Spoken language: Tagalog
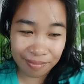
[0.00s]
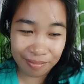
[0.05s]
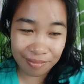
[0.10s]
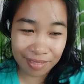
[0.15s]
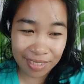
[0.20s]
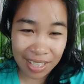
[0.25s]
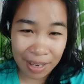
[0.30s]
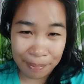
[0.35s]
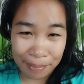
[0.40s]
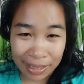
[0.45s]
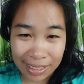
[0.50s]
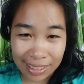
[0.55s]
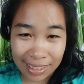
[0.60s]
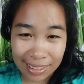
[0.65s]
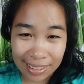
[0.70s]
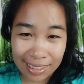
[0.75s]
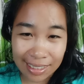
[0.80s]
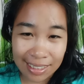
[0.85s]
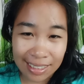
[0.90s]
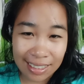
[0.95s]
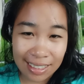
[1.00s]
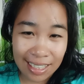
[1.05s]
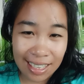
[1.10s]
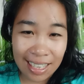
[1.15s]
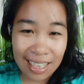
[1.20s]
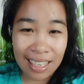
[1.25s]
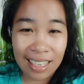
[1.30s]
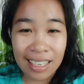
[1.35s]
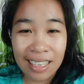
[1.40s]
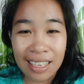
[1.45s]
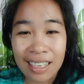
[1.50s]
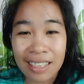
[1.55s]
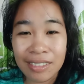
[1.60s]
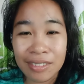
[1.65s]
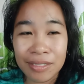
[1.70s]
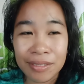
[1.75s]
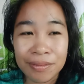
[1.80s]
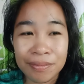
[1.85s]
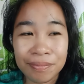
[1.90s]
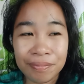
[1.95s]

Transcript: dapat natin i ano